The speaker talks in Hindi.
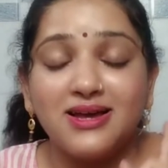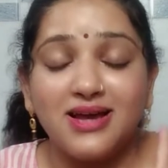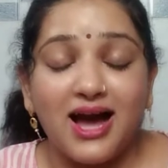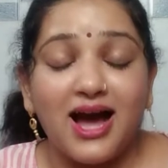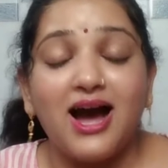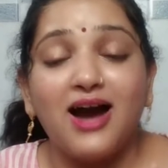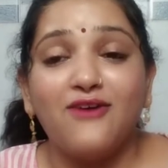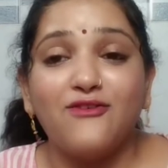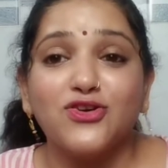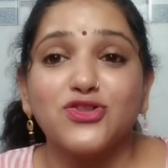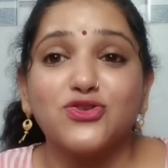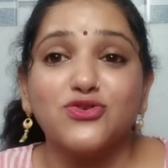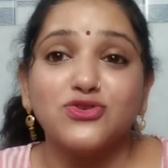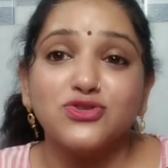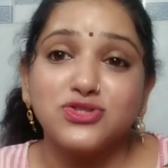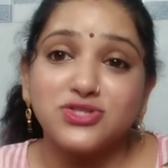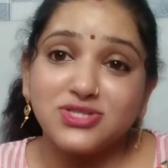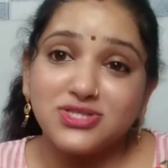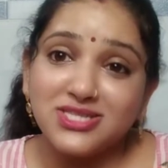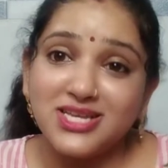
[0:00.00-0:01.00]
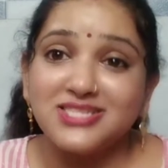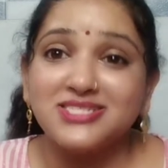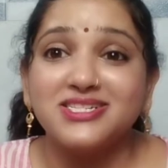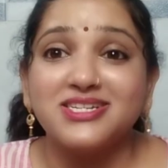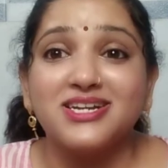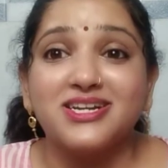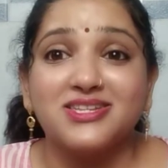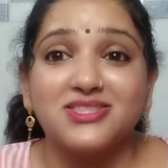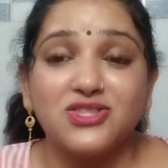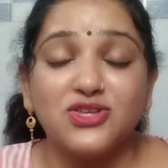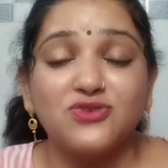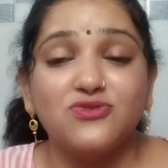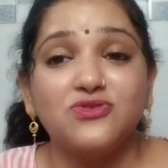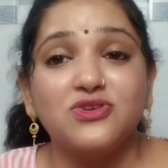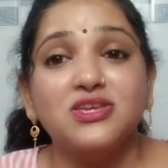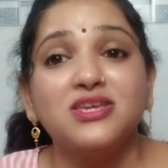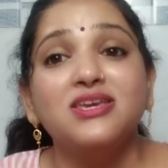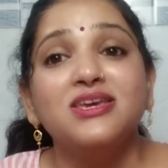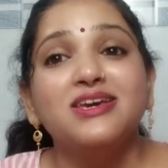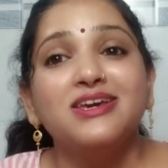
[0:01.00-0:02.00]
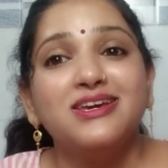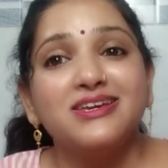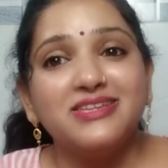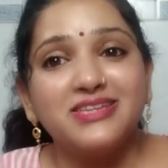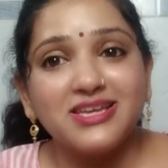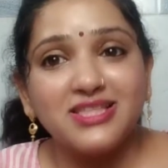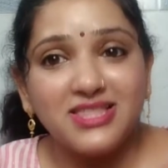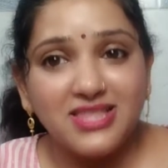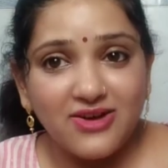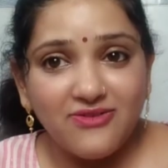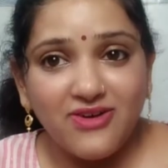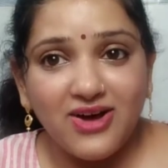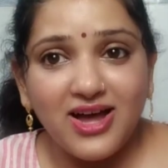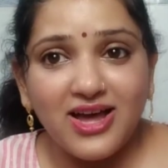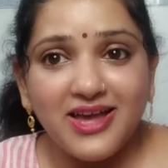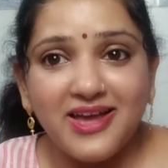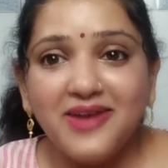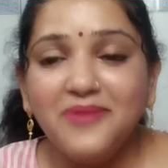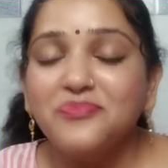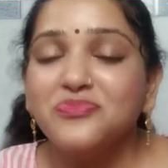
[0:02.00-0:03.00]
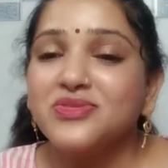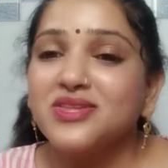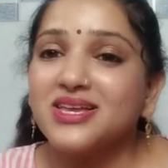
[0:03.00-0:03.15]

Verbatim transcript: कहावत को सच करती हुई ये दवा है